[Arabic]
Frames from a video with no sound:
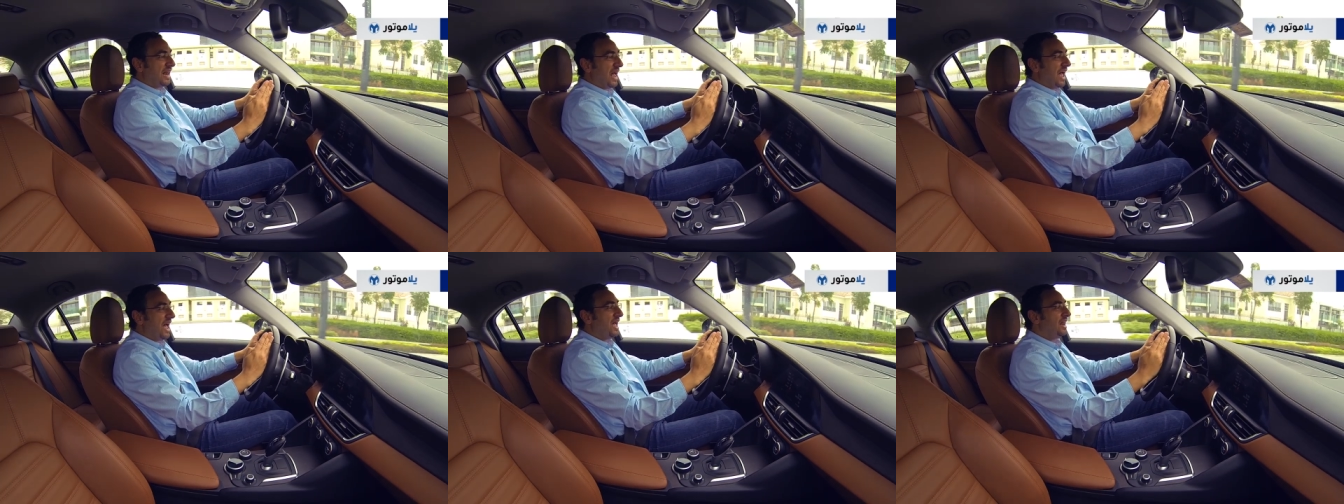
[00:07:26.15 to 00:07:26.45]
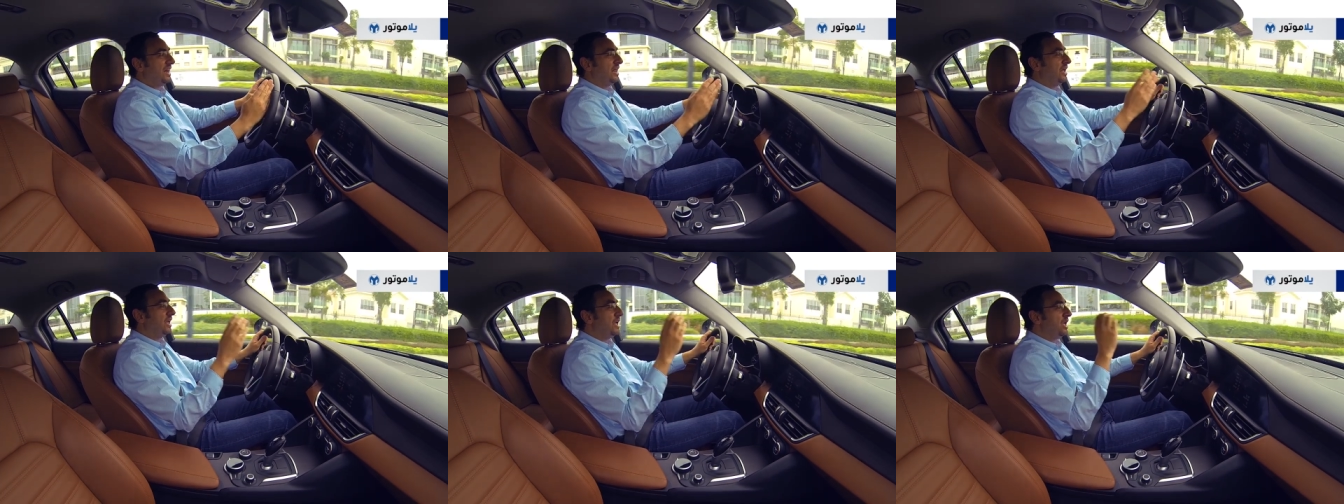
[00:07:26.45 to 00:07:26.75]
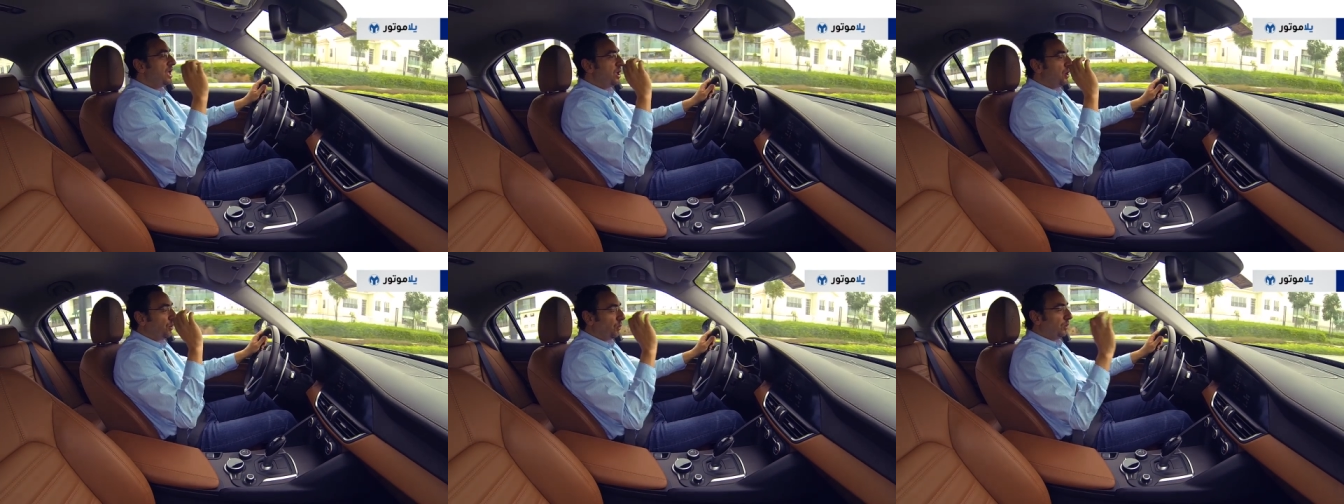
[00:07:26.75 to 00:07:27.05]
العالي
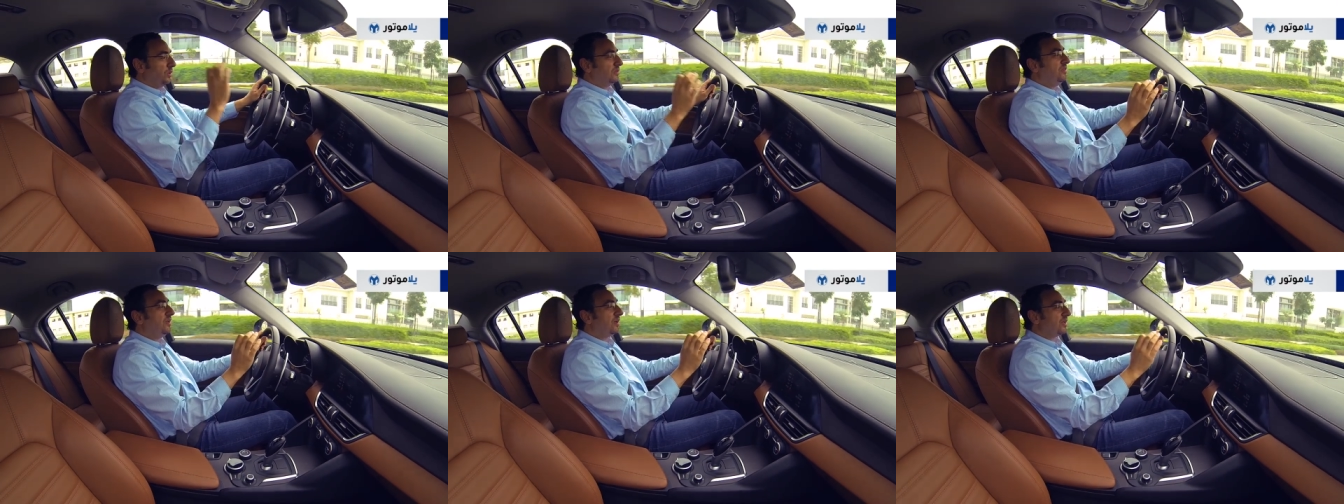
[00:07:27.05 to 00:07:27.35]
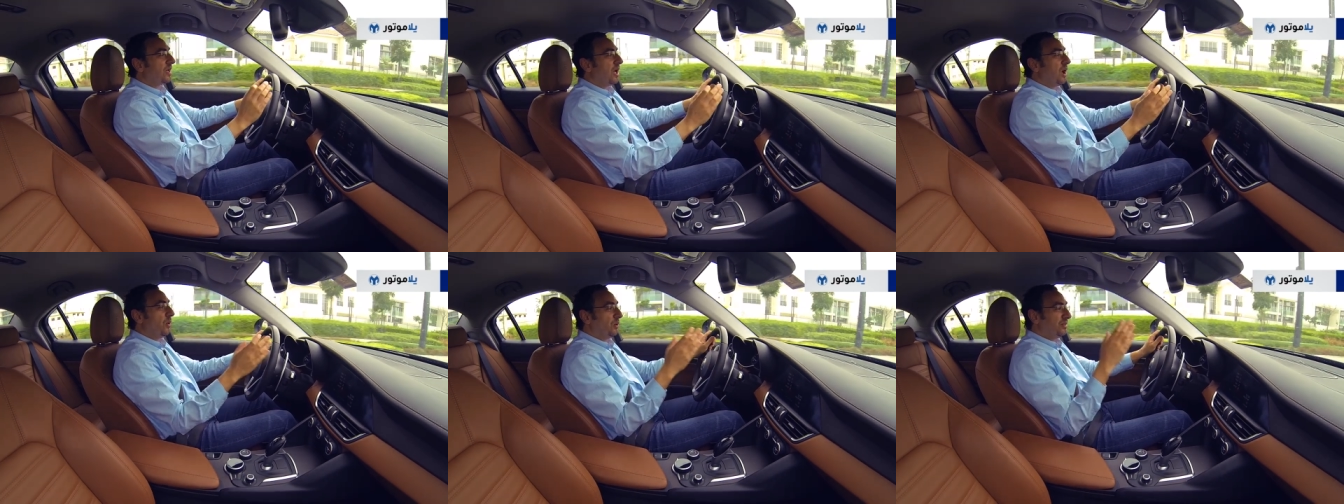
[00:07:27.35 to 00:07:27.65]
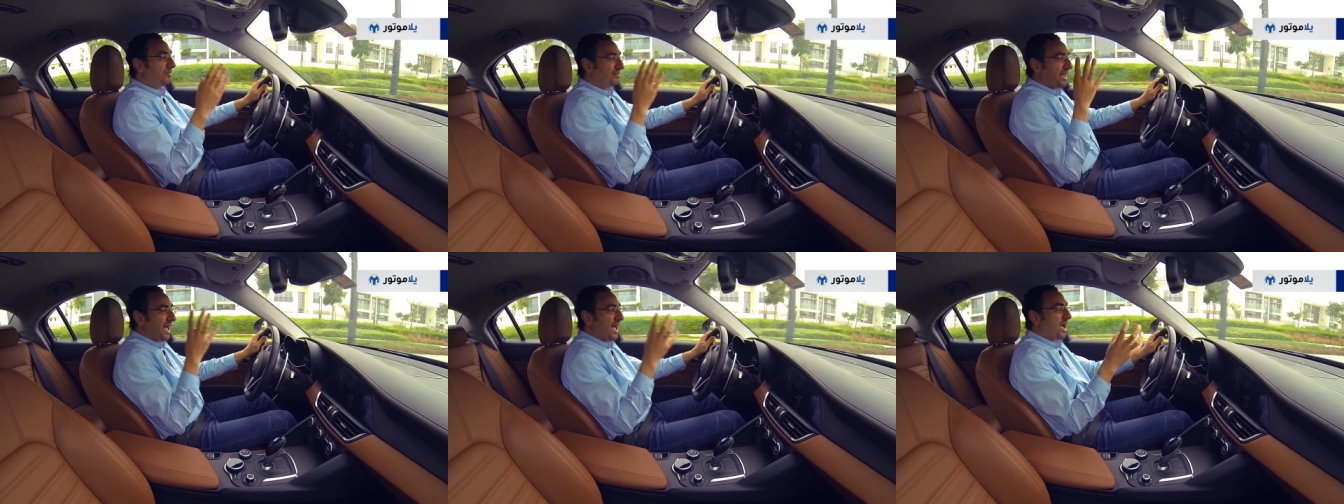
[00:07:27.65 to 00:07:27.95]
والدقه
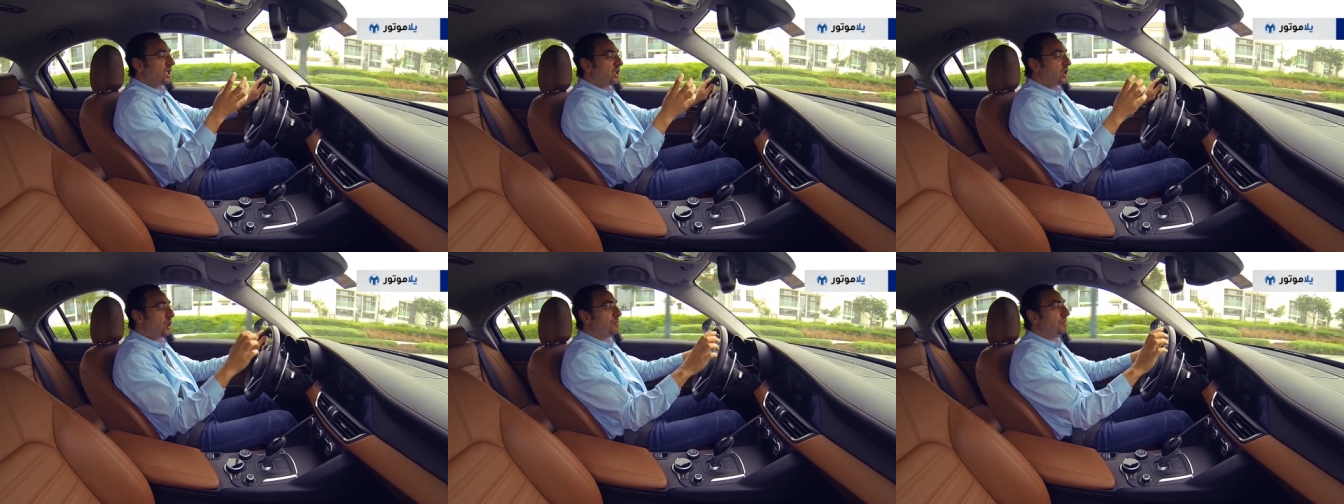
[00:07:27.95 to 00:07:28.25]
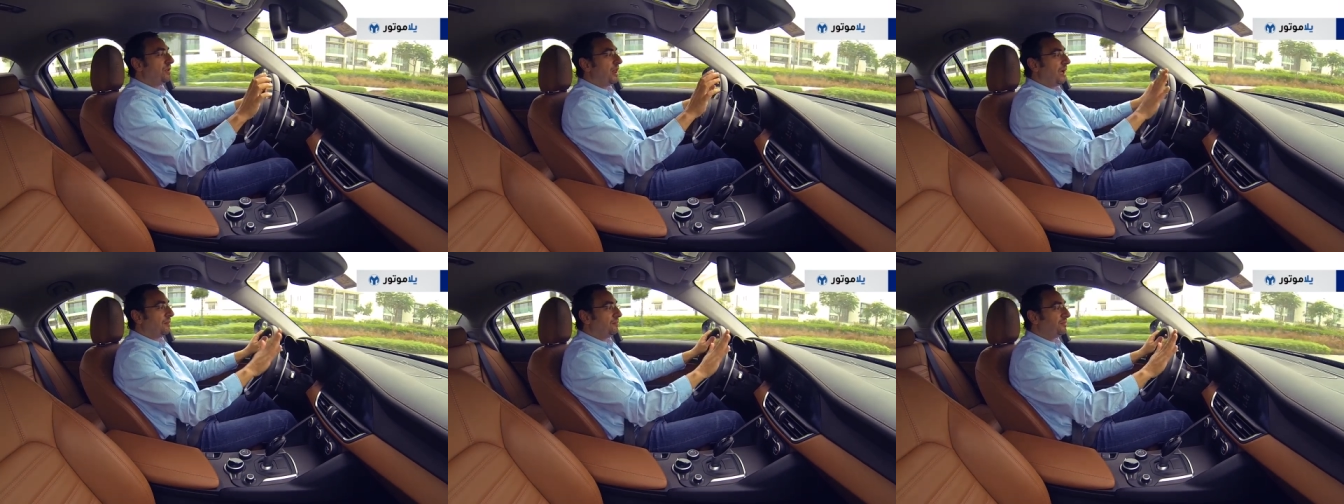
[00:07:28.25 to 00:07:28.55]
والتحكم اللي